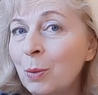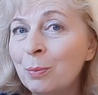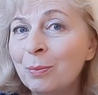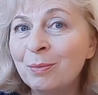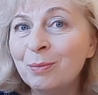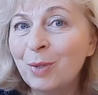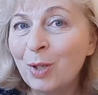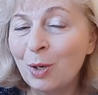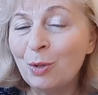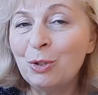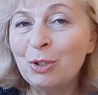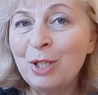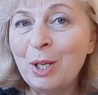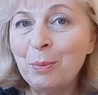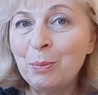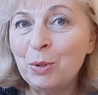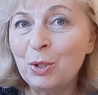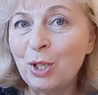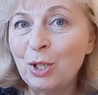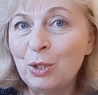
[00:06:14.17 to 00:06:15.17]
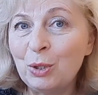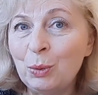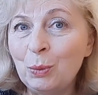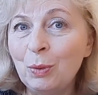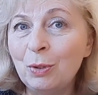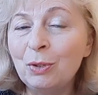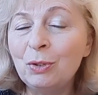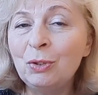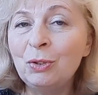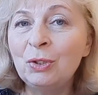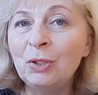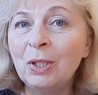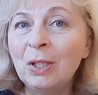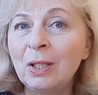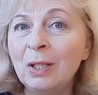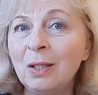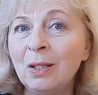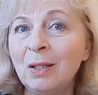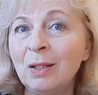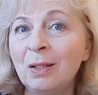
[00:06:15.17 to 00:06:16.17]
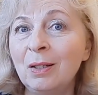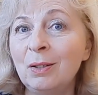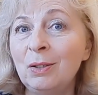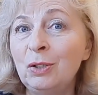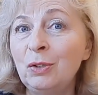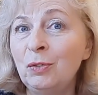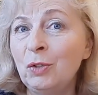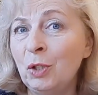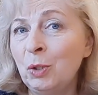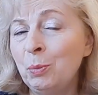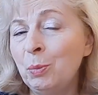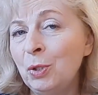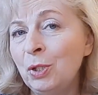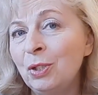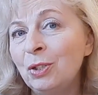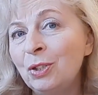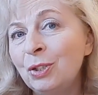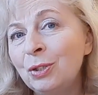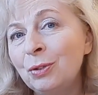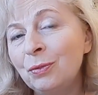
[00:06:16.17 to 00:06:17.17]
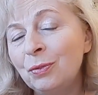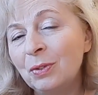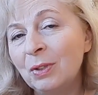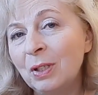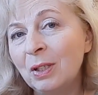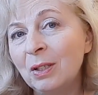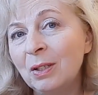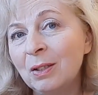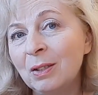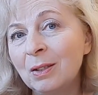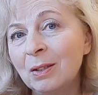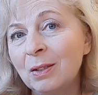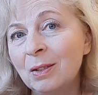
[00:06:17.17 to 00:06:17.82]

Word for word: mroczna przeszłość? Czy wręcz przeciwnie?